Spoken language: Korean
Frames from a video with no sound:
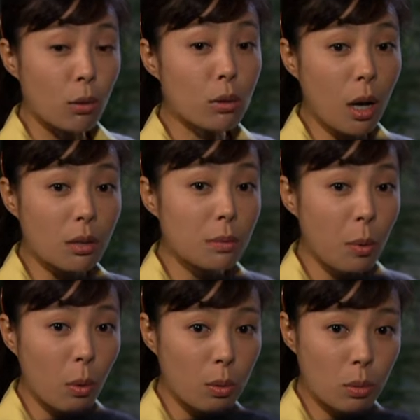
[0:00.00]
아, 네 사진
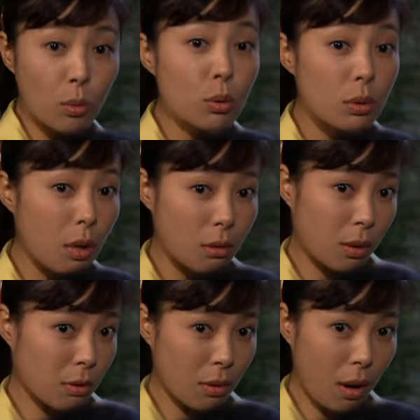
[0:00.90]
보고 좀 웃으려
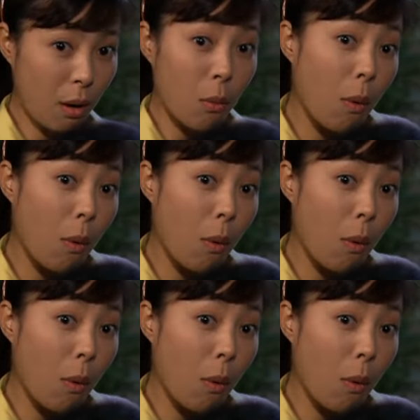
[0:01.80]
그런다.